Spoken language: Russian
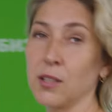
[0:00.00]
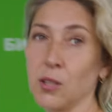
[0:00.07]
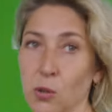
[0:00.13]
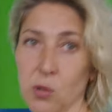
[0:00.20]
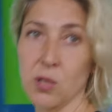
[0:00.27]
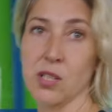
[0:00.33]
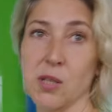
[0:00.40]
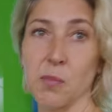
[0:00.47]
от
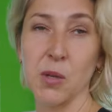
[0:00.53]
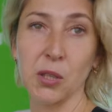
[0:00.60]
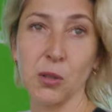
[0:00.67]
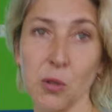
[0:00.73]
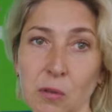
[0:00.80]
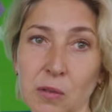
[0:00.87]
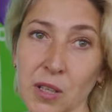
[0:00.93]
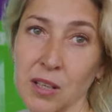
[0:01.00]
Юли
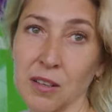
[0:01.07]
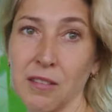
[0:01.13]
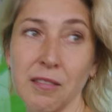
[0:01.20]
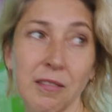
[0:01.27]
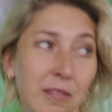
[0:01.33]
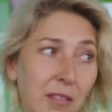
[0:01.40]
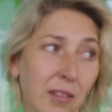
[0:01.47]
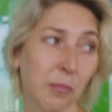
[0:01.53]
Смирновой
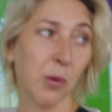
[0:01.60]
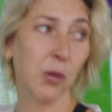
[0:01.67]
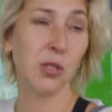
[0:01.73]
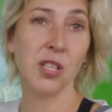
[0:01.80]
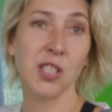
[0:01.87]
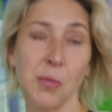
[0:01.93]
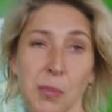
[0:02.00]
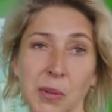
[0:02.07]

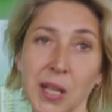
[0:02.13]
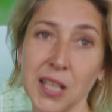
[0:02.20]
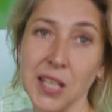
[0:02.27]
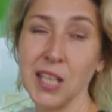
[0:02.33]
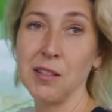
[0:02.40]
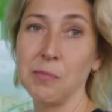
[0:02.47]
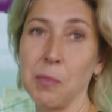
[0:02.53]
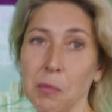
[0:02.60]
просто
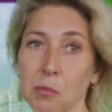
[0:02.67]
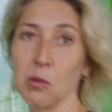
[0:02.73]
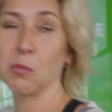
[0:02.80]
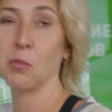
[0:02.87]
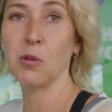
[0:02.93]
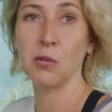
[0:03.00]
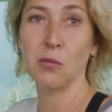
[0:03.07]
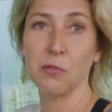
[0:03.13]
заполонил,
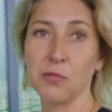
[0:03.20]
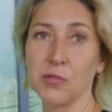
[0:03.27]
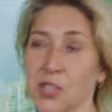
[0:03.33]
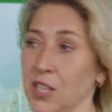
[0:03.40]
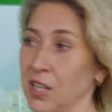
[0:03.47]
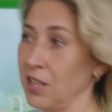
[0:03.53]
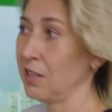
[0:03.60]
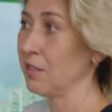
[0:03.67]
по-моему,
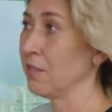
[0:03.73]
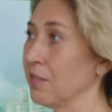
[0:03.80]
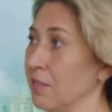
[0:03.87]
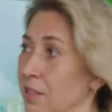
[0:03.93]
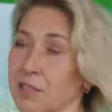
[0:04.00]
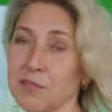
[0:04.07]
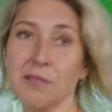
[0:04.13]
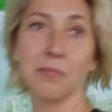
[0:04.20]
все да.
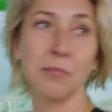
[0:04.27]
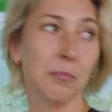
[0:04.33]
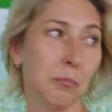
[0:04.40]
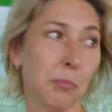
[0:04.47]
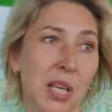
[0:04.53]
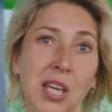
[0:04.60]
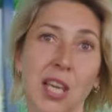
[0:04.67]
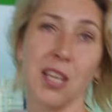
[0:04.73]
Э,
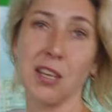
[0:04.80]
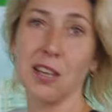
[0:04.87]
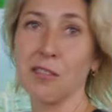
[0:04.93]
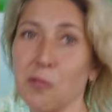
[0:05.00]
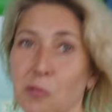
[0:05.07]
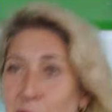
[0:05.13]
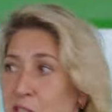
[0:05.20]
бикини. У